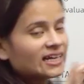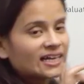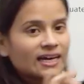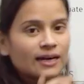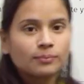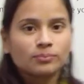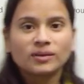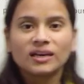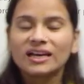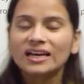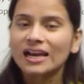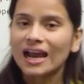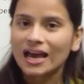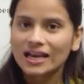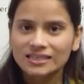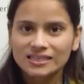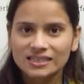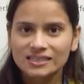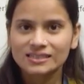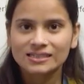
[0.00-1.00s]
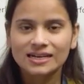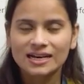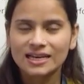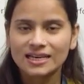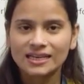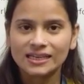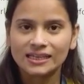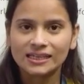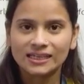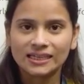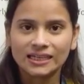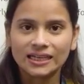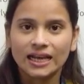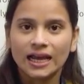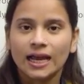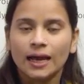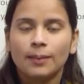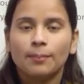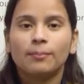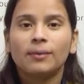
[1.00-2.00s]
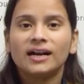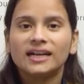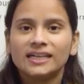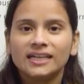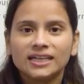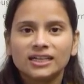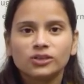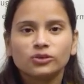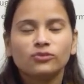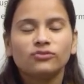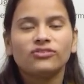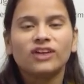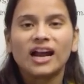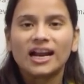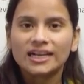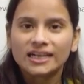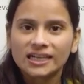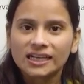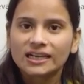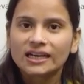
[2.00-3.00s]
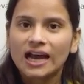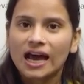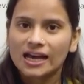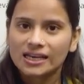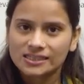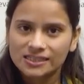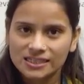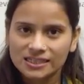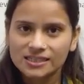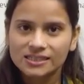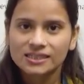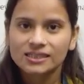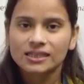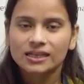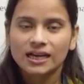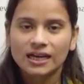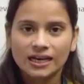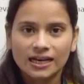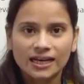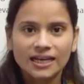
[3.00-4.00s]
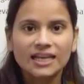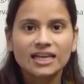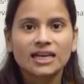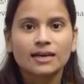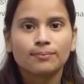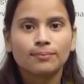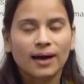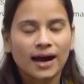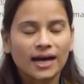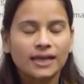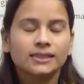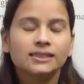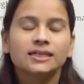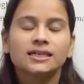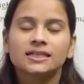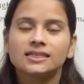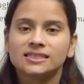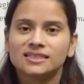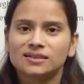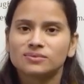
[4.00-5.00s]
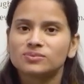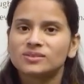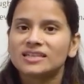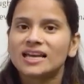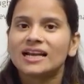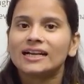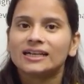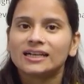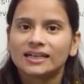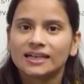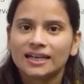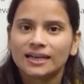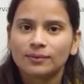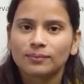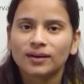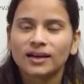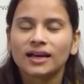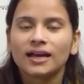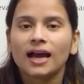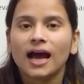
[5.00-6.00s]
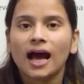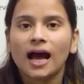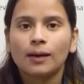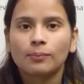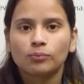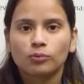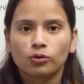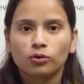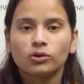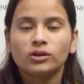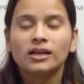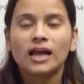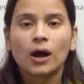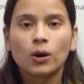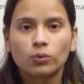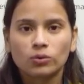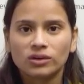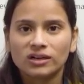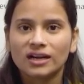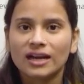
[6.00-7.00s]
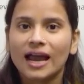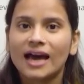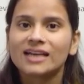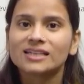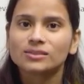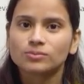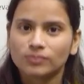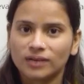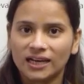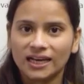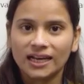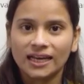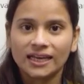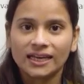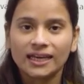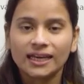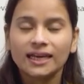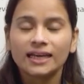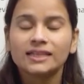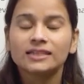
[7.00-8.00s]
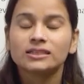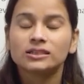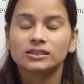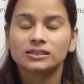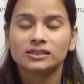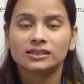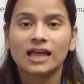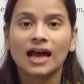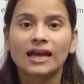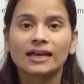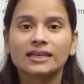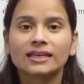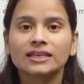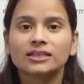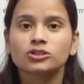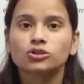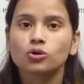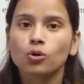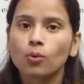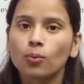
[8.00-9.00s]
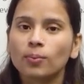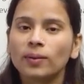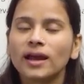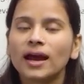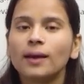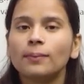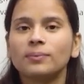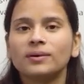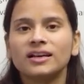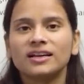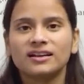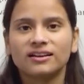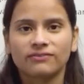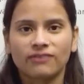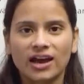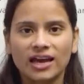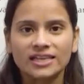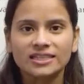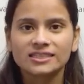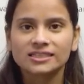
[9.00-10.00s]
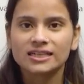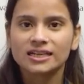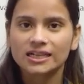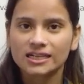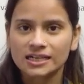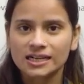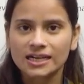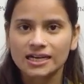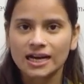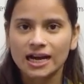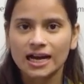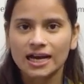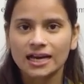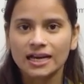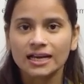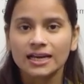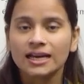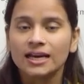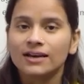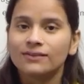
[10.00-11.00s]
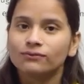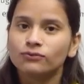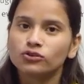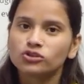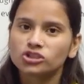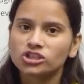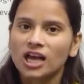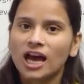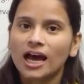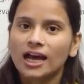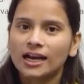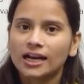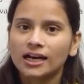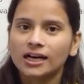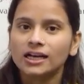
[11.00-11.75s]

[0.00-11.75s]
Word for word: आपकी क्लासेस रहेंगी मंडे टू फ्राइडे क्लासेस करने के बाद जब सैटरडे में आपको डाउट क्लास मिलेगी ताकि जो भी आपने रिवाइज कर रखा है वो सारा